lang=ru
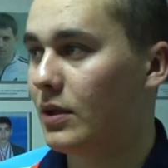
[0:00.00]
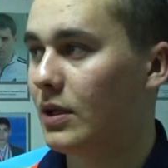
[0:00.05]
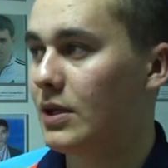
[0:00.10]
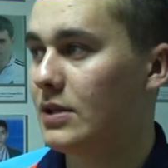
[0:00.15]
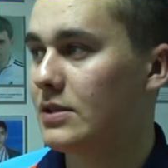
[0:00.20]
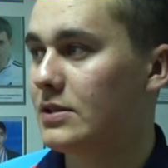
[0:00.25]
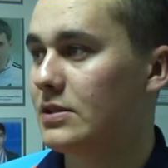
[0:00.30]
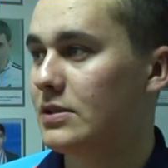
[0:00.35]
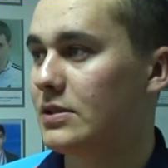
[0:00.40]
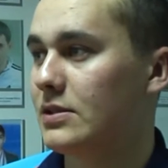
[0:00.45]
Я
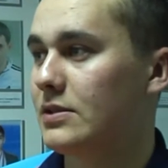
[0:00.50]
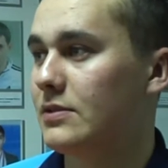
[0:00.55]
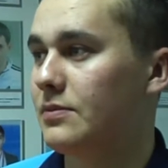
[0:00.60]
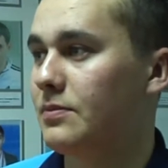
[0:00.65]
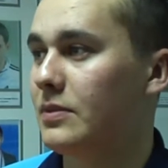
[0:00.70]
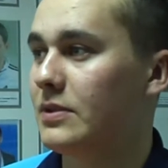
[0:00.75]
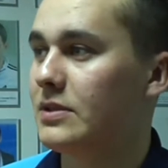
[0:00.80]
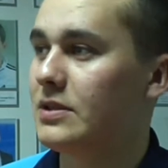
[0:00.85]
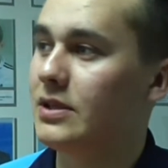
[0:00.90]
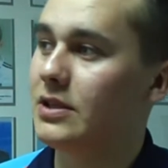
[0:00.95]
в
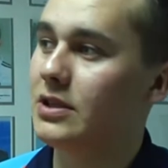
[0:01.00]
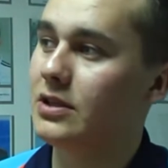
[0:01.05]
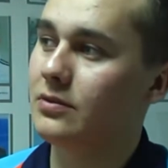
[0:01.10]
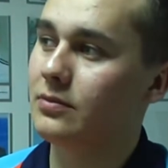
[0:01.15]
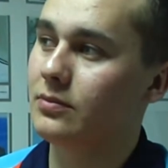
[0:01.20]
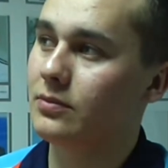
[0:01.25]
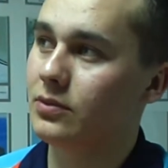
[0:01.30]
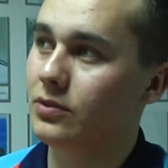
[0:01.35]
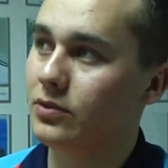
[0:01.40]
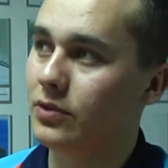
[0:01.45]

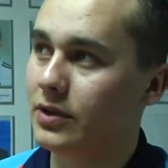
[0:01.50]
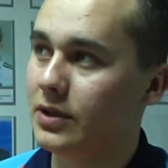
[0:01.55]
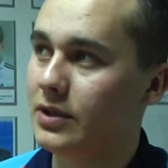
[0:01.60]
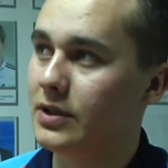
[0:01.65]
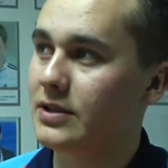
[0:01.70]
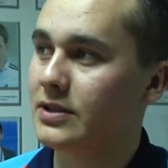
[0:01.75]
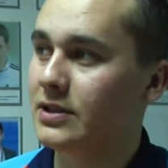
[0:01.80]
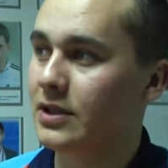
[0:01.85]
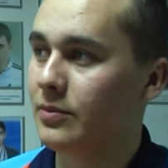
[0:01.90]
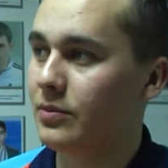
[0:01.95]
последнем
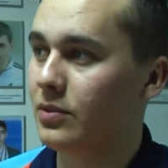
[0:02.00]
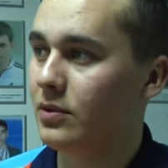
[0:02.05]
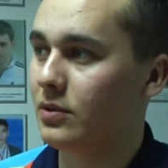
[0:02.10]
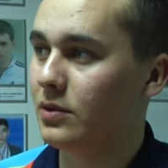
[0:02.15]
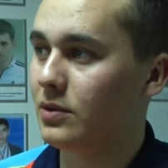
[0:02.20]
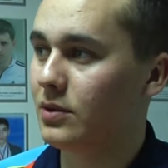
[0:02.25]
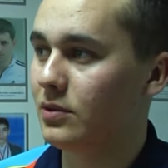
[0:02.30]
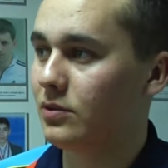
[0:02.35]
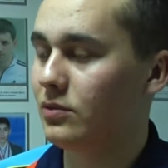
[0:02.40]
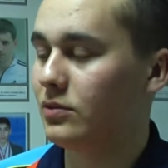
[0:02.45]
турнире забил,
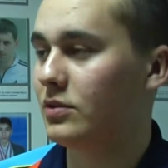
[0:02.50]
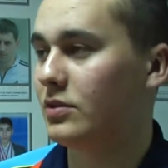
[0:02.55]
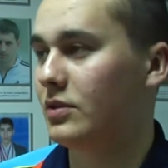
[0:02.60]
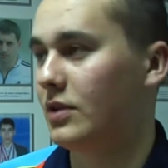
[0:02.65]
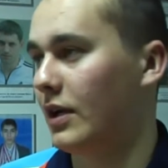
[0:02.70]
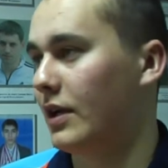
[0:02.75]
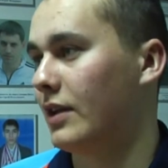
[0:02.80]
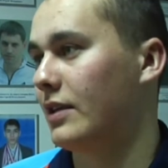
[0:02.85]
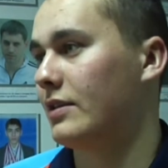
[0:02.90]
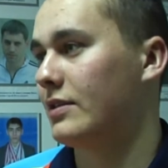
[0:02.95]
ну,
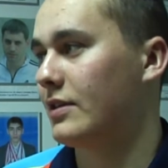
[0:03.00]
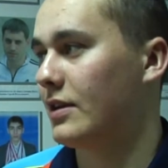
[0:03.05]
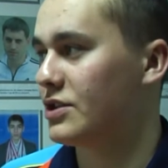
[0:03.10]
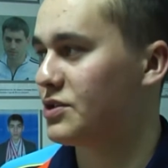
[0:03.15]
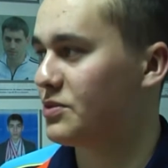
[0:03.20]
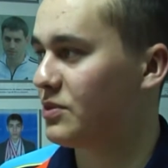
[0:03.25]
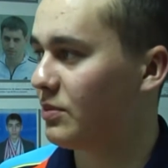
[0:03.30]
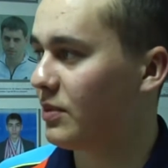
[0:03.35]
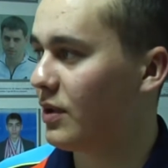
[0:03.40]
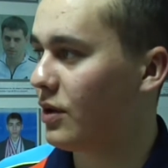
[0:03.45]
так не
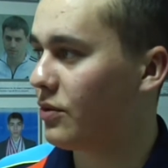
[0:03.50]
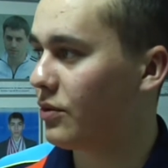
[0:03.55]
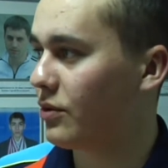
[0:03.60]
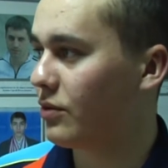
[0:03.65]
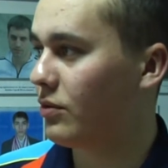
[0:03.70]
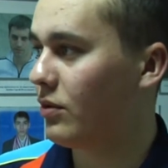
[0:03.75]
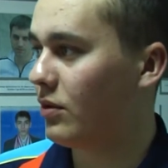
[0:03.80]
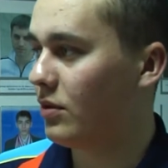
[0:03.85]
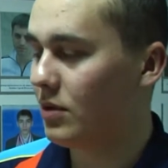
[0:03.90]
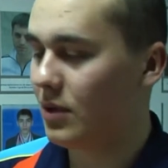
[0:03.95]
скажем, неплохой
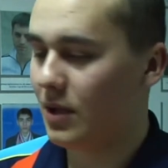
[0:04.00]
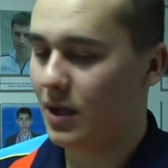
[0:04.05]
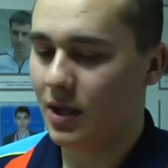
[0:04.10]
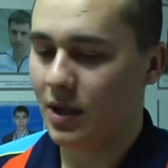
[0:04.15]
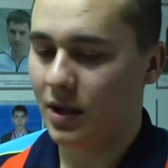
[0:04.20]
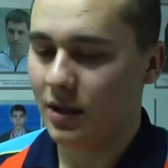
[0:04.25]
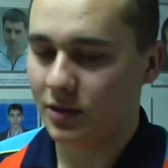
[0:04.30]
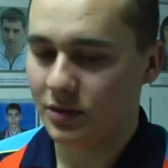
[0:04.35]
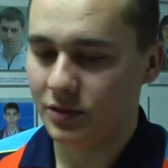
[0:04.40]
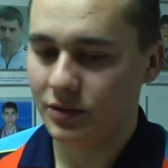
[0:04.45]
гол,
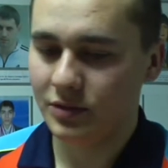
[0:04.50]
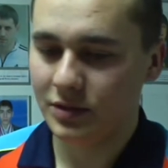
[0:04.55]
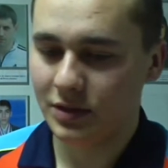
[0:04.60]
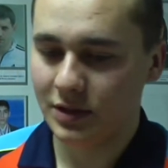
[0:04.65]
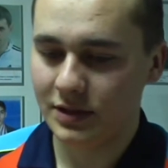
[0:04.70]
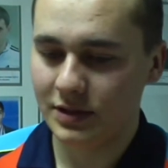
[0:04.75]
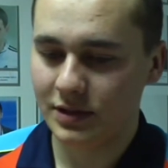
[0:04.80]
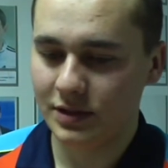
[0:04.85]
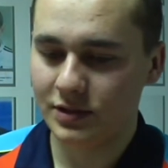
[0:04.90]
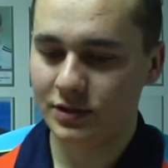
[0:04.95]
и он
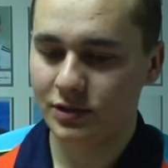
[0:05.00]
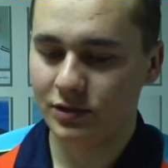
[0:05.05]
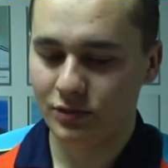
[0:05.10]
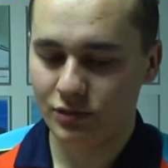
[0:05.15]
оказался